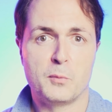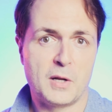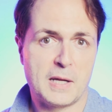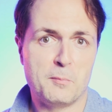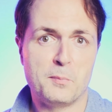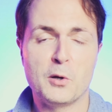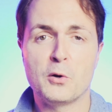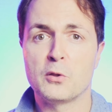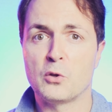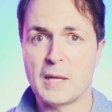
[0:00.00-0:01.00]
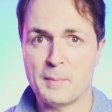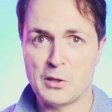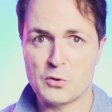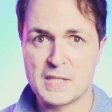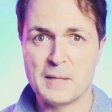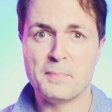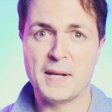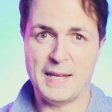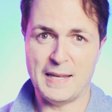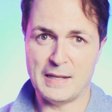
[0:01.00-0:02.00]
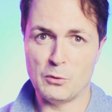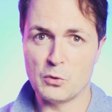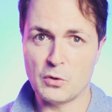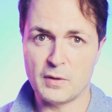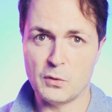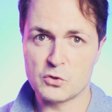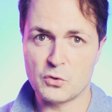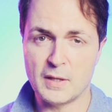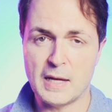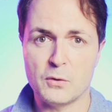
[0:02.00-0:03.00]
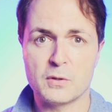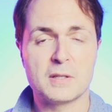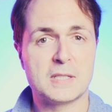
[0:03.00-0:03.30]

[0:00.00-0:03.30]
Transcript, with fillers: Por ejemplo, no llamando siempre en el 1 de un swing out,